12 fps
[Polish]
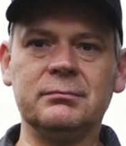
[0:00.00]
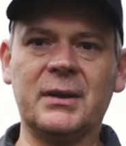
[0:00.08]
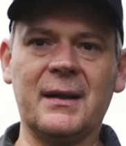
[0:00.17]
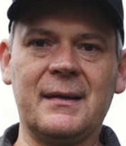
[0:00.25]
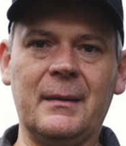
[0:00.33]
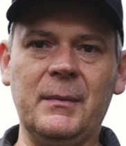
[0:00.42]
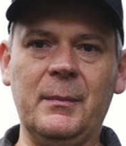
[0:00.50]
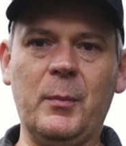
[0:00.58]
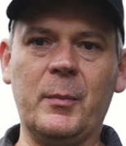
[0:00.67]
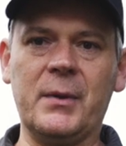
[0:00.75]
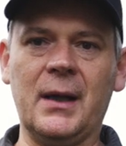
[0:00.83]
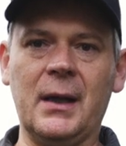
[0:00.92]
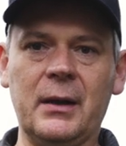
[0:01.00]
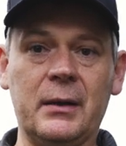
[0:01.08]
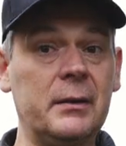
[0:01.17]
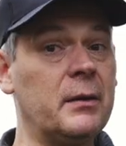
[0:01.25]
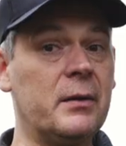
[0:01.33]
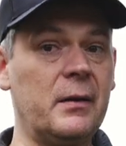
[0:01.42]
czasami po
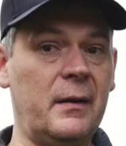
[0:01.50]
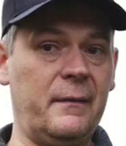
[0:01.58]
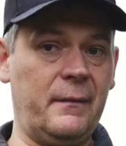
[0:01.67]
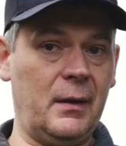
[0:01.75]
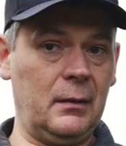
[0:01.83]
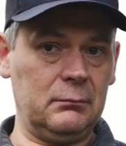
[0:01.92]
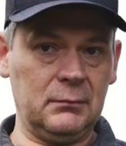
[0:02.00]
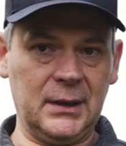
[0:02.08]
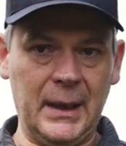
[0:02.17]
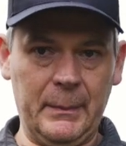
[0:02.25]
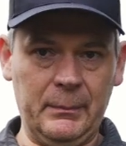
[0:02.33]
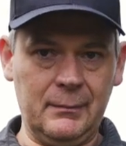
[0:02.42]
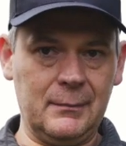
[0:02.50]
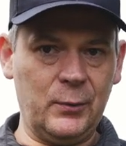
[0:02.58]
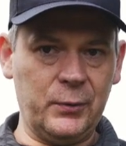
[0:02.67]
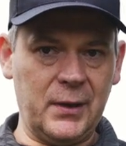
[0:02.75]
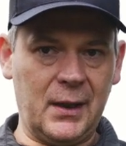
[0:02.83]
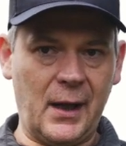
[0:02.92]
brzegach drzewa nam
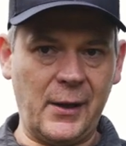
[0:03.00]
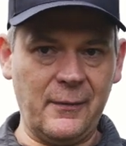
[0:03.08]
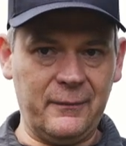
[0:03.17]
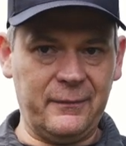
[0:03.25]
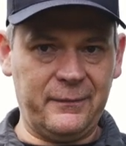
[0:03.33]
uciekają